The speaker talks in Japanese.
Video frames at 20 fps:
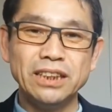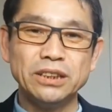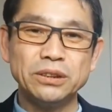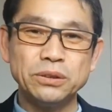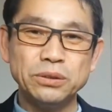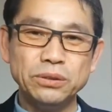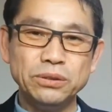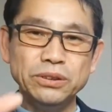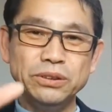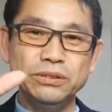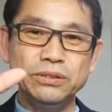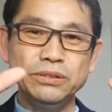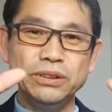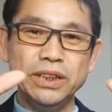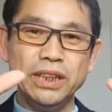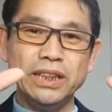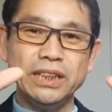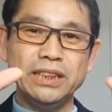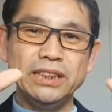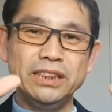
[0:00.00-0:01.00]
そういう
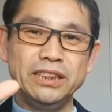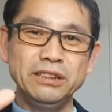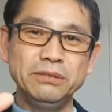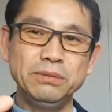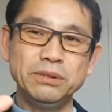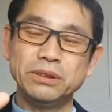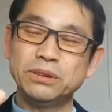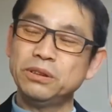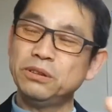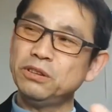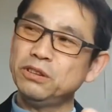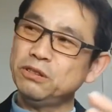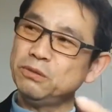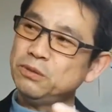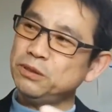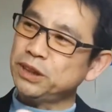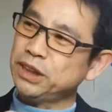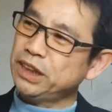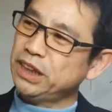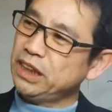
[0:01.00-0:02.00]
ね、一部どう
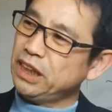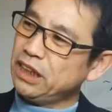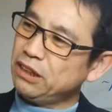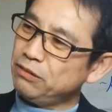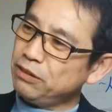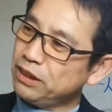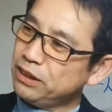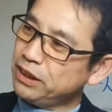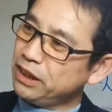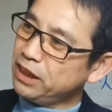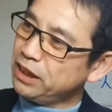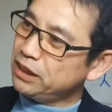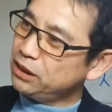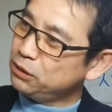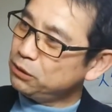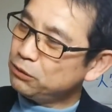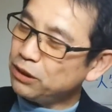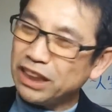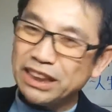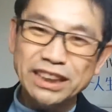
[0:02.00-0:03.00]
も気が合わない
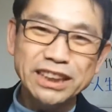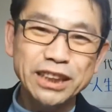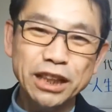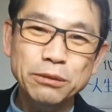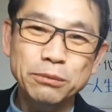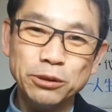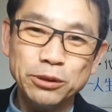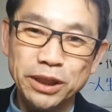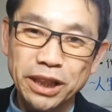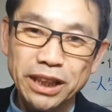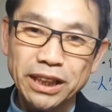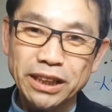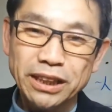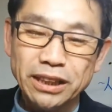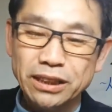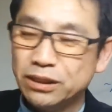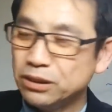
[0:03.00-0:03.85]
人がいてもね、